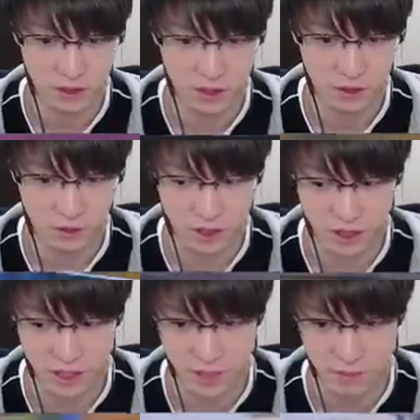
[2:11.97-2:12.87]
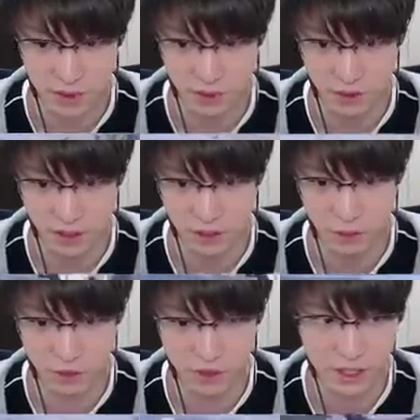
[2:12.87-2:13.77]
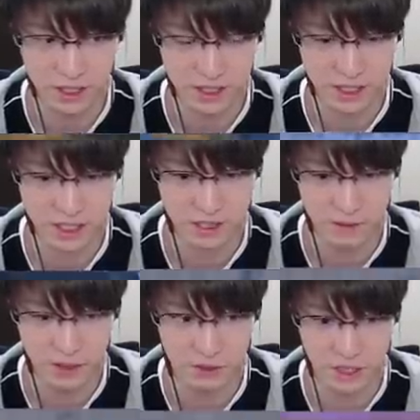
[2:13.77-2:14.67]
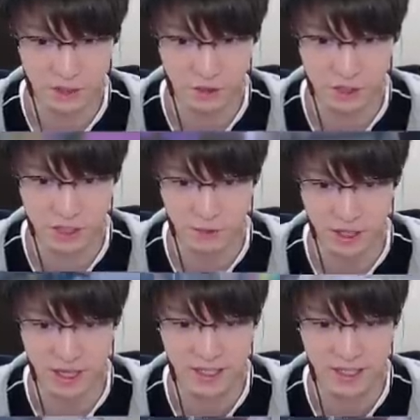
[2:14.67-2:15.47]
とかがね、やっぱ、投票されてしまうので、どうしてもね。